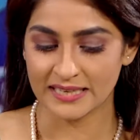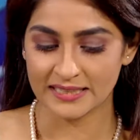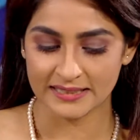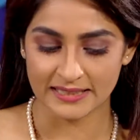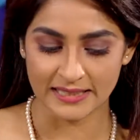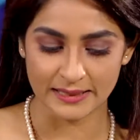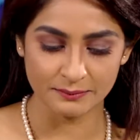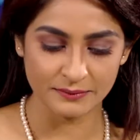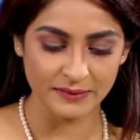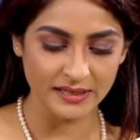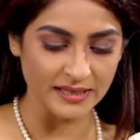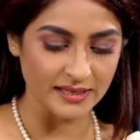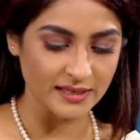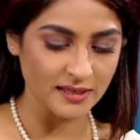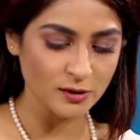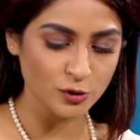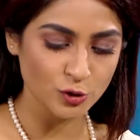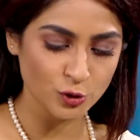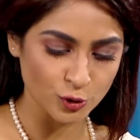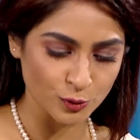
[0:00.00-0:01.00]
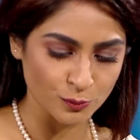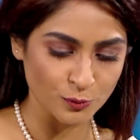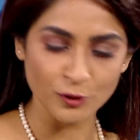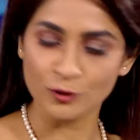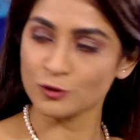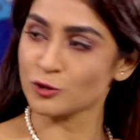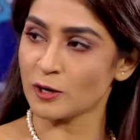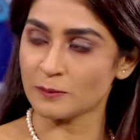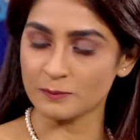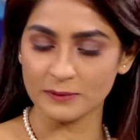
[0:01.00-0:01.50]
তেমনি সময়ও
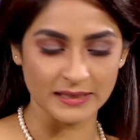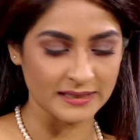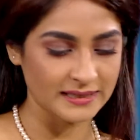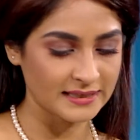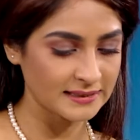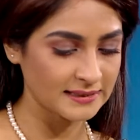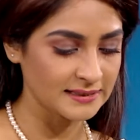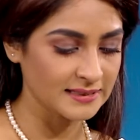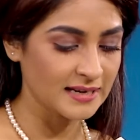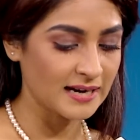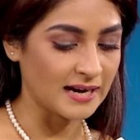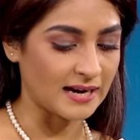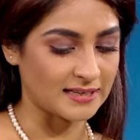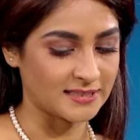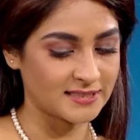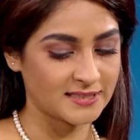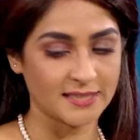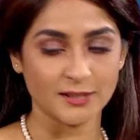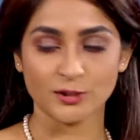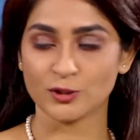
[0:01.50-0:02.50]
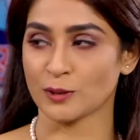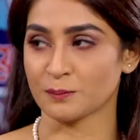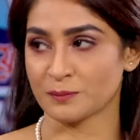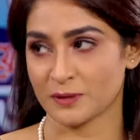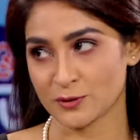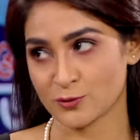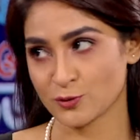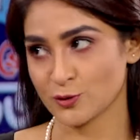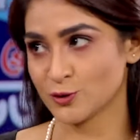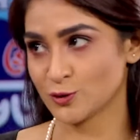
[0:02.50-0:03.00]
কম লাগে আর সেই সব
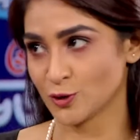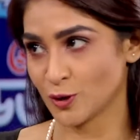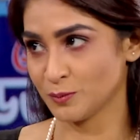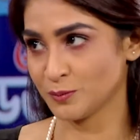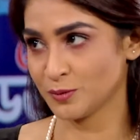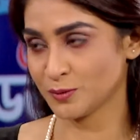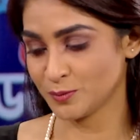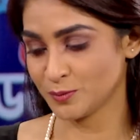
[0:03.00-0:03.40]
কিছুই সম্ভব